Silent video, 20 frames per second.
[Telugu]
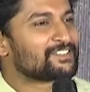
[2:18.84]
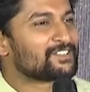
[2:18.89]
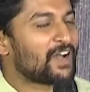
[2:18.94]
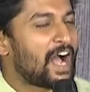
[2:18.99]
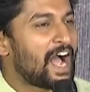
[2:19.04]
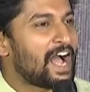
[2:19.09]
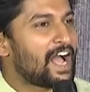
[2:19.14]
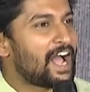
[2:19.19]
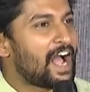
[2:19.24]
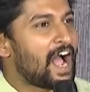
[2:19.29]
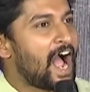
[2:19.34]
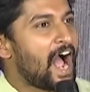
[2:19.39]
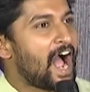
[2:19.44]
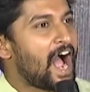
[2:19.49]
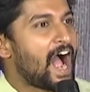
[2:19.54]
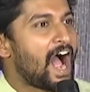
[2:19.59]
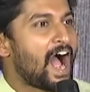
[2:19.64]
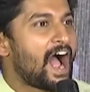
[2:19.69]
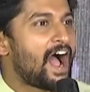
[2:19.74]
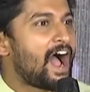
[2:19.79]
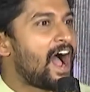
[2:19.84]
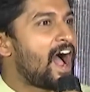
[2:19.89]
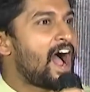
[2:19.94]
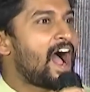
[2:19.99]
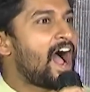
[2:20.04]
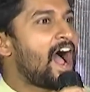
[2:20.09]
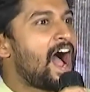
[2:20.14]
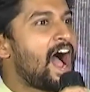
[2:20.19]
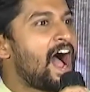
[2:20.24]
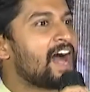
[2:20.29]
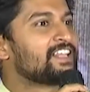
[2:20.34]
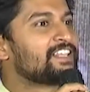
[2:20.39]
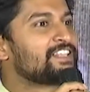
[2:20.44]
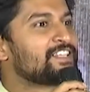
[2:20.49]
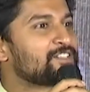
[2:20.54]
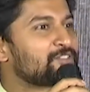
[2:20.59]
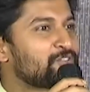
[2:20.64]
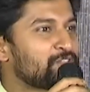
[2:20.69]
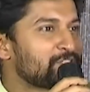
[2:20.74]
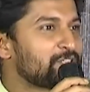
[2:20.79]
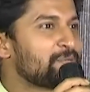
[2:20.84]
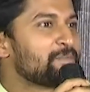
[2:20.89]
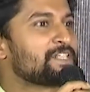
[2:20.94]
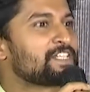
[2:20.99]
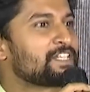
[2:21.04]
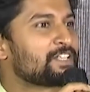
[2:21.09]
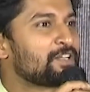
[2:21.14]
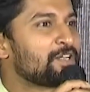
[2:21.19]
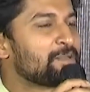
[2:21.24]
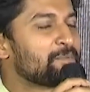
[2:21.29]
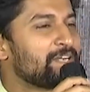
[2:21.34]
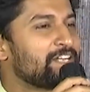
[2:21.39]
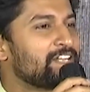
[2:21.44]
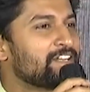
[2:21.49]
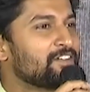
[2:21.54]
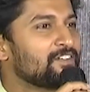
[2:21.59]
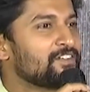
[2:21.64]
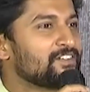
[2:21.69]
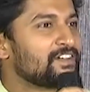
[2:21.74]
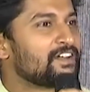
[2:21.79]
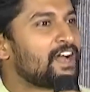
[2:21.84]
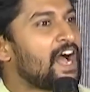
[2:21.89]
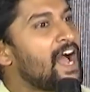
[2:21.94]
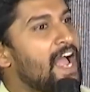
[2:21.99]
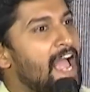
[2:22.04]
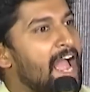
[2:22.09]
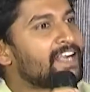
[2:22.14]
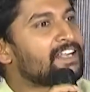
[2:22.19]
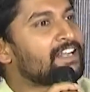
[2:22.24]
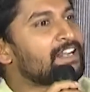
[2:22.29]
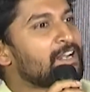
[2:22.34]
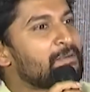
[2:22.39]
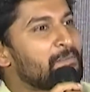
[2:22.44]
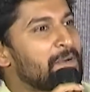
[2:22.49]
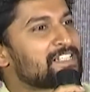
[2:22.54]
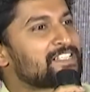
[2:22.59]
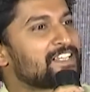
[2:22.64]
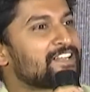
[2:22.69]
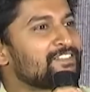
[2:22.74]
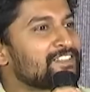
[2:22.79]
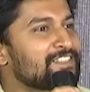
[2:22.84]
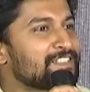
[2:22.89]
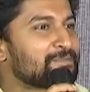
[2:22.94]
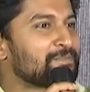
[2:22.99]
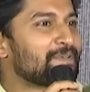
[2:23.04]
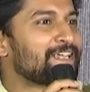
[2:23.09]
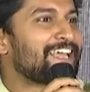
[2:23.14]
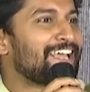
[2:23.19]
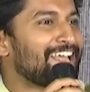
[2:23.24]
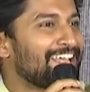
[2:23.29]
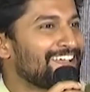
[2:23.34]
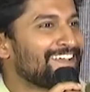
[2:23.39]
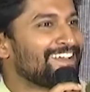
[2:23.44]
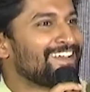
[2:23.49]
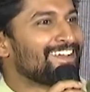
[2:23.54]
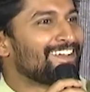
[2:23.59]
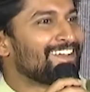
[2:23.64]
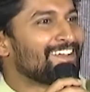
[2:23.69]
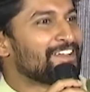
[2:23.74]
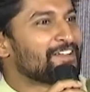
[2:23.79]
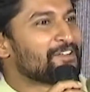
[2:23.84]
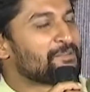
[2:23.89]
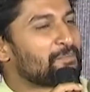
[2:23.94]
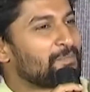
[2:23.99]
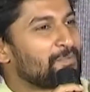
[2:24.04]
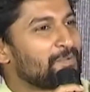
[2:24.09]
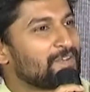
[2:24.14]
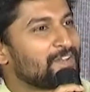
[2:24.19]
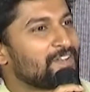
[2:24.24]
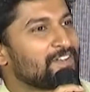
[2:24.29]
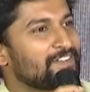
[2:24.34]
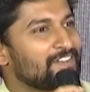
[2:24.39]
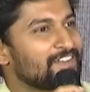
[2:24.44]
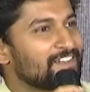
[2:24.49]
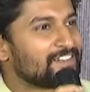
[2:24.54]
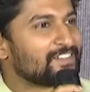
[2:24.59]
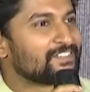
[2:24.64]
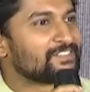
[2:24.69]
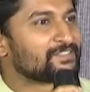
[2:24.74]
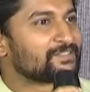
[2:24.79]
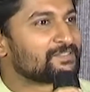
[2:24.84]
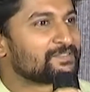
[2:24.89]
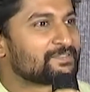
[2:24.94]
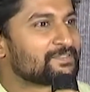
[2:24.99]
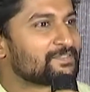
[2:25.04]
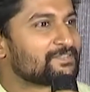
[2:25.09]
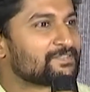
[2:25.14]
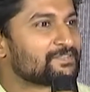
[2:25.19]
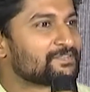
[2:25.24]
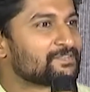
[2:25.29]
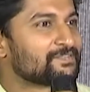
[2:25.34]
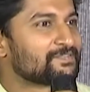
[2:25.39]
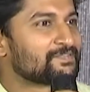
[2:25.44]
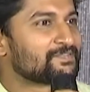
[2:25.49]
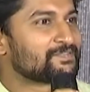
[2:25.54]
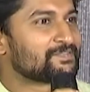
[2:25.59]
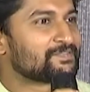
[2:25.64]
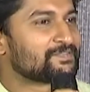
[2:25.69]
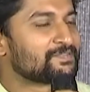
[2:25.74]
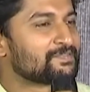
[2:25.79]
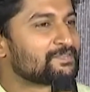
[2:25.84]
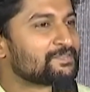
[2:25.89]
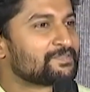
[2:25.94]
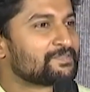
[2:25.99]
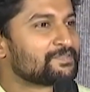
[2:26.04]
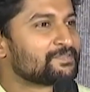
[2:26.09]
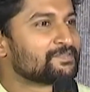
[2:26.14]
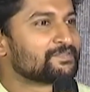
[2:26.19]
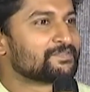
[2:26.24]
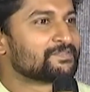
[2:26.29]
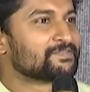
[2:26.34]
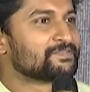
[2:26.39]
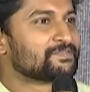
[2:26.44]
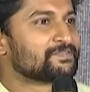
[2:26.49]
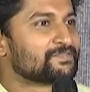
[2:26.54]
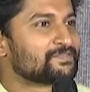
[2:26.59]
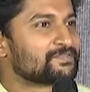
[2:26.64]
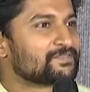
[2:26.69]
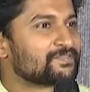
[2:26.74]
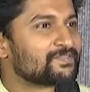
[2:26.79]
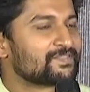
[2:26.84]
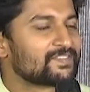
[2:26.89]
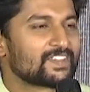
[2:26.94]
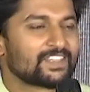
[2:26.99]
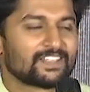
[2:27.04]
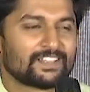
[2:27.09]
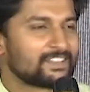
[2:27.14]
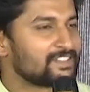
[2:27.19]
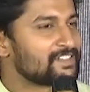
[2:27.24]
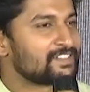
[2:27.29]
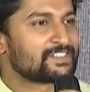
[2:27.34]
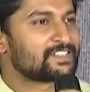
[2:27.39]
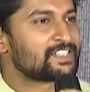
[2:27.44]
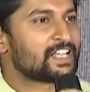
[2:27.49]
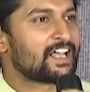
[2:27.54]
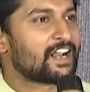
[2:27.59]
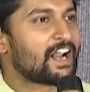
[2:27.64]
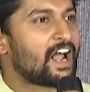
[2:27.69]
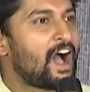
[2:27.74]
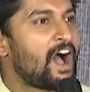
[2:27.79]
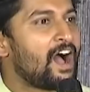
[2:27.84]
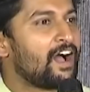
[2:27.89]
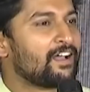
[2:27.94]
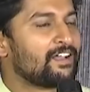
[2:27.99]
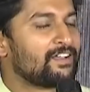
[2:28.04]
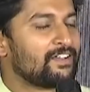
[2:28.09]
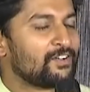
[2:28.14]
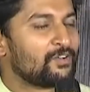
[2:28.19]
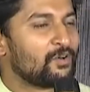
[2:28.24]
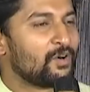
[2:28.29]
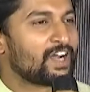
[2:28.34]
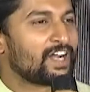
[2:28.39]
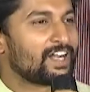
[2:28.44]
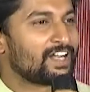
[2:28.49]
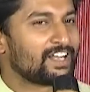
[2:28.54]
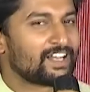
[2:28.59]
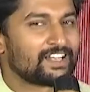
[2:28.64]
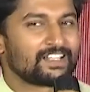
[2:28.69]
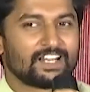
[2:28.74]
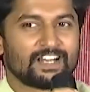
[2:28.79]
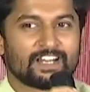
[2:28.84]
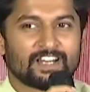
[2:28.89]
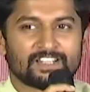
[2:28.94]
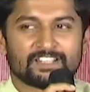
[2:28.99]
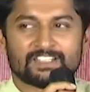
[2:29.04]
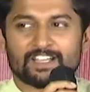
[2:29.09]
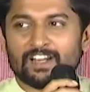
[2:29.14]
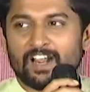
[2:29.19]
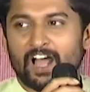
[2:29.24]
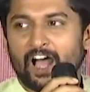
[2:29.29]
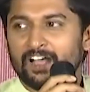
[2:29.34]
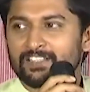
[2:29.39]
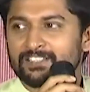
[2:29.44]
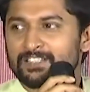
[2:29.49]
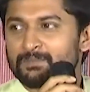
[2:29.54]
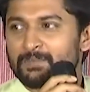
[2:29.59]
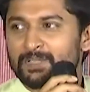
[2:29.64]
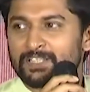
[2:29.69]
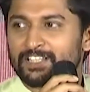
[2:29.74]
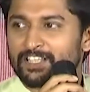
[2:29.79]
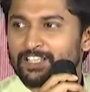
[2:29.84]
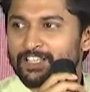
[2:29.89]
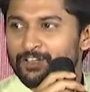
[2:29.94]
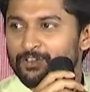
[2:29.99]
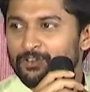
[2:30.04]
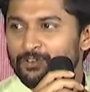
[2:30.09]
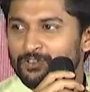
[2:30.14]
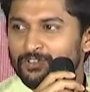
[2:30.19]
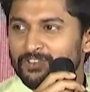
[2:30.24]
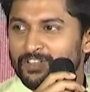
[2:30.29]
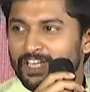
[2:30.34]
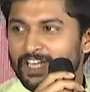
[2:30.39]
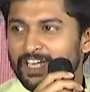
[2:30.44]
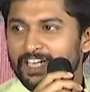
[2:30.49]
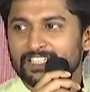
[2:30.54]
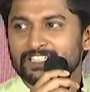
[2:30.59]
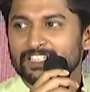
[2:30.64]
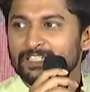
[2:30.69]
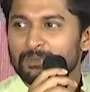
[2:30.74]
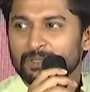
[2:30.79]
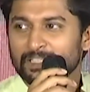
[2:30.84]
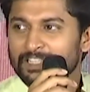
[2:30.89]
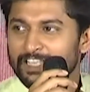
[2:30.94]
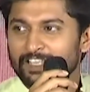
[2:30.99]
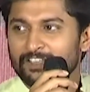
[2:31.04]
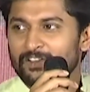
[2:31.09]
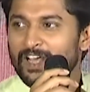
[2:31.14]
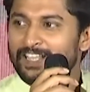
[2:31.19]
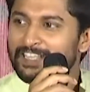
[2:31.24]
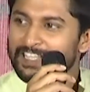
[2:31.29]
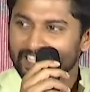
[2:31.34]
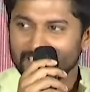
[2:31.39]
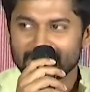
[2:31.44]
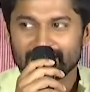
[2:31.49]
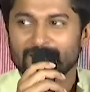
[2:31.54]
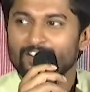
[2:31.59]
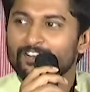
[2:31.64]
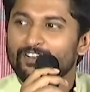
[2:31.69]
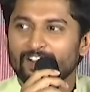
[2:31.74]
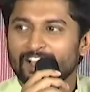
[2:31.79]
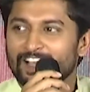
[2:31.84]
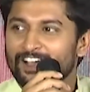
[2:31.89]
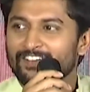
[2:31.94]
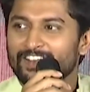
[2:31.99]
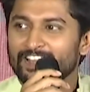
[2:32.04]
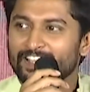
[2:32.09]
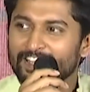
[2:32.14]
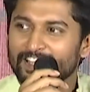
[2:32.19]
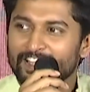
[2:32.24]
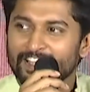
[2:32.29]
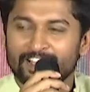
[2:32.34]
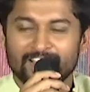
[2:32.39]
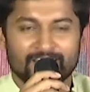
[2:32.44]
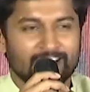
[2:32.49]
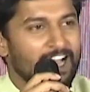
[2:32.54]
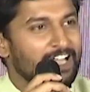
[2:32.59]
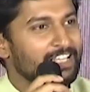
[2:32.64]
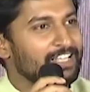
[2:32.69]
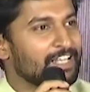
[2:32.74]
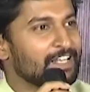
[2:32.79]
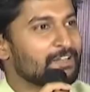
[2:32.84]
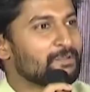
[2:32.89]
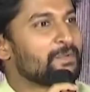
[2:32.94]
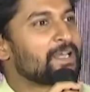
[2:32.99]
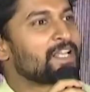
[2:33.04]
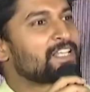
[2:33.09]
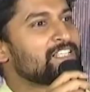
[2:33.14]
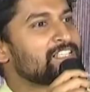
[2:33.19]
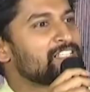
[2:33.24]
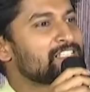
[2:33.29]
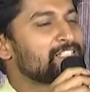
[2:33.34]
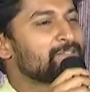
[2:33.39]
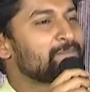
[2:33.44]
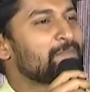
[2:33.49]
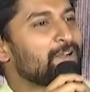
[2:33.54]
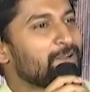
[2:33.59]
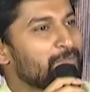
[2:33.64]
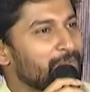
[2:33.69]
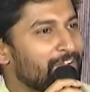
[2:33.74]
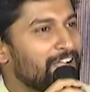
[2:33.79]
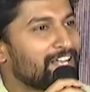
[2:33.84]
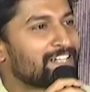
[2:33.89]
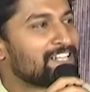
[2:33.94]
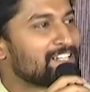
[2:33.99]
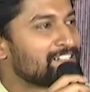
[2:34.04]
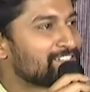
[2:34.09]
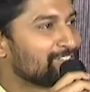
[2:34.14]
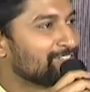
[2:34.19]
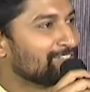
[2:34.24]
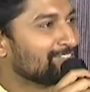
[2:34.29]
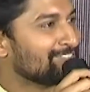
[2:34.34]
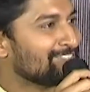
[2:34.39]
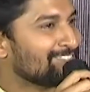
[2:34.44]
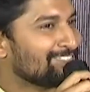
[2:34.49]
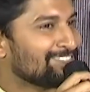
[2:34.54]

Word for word: నేను డిస్ట్రిబ్యూటర్ అడగట్లా అది తీసుకొచ్చి కూడా మీ చేతిలోనే పెట్టాం ఆ, యాక్టర్గా మా సర్వీసెస్ మీకే నేను లోపలికి ఎంటర్ అవుతూ ఈ ప్రెస్ మీటింగ్ నన్ను ఎందుకు అని అడగటానికి వచ్చాను సార్ నేను సార్ ఒకటి దిల్ రాజు గారు ఆ సినిమా తీరు హిట్ సినిమా తీరు అది తీయడానికి ఎవడోడు కావాలి కదా అది నేను మీరు తీసే సినిమాలో మేము యాక్ట్ చేస్తాం